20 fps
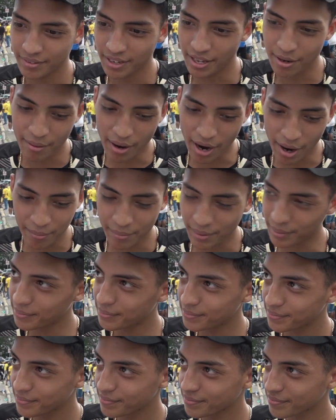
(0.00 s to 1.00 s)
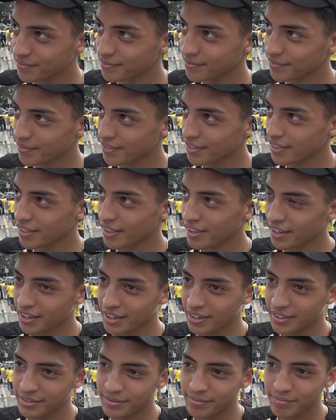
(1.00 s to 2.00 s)
El Bauman. ¿Por qué? ¿Cómo
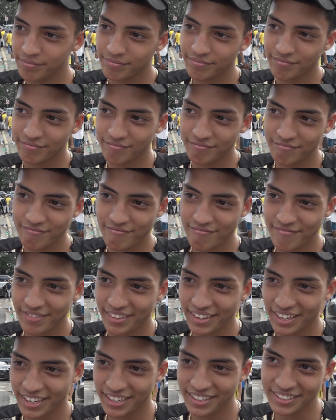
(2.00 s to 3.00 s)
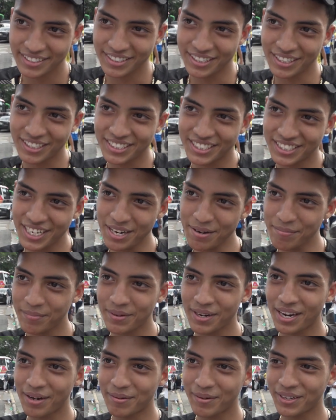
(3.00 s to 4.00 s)
así? No sé,
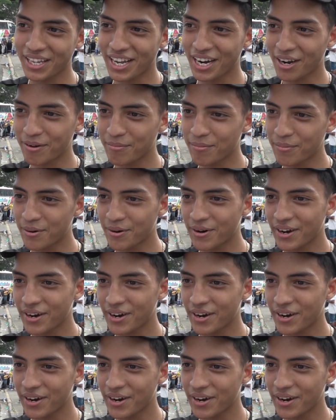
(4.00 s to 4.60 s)
pues la manera como